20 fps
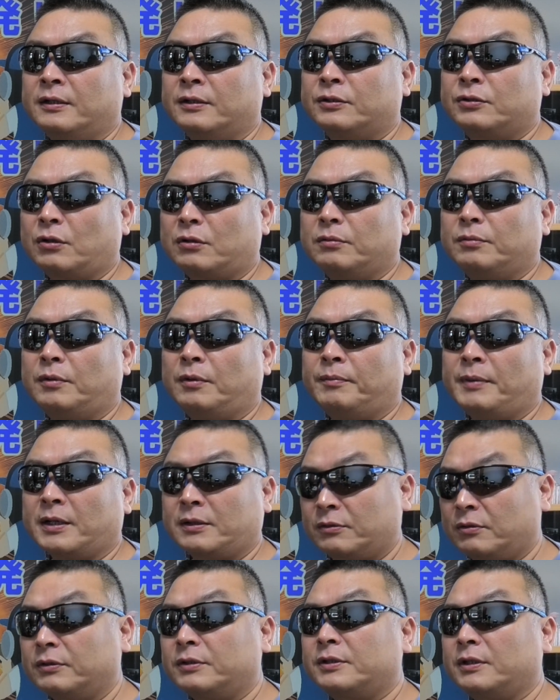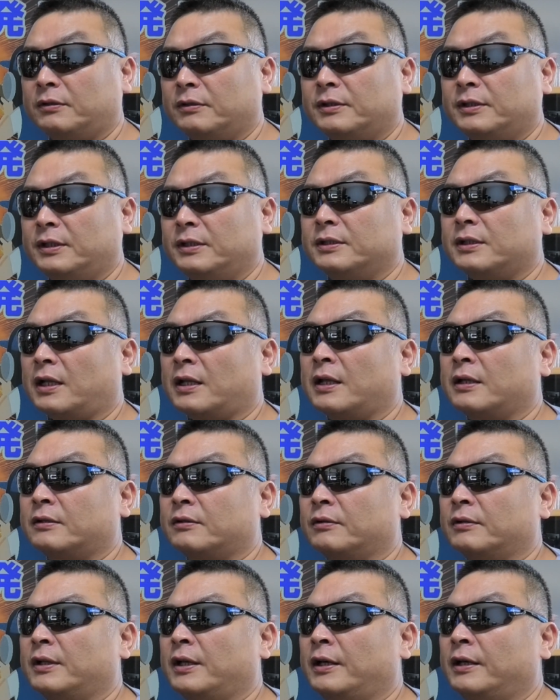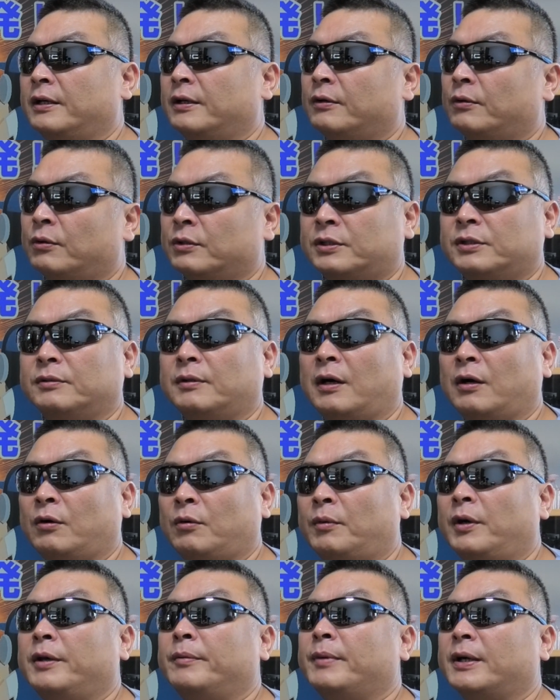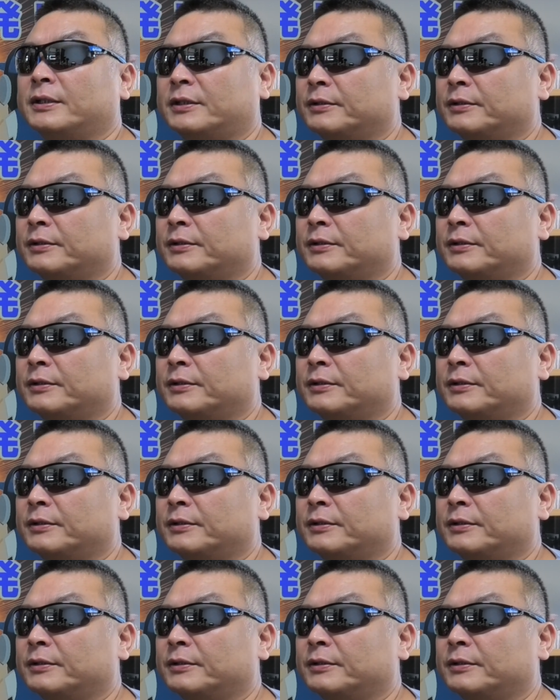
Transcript: 職務を全うしている議員だなとねおじいは思いま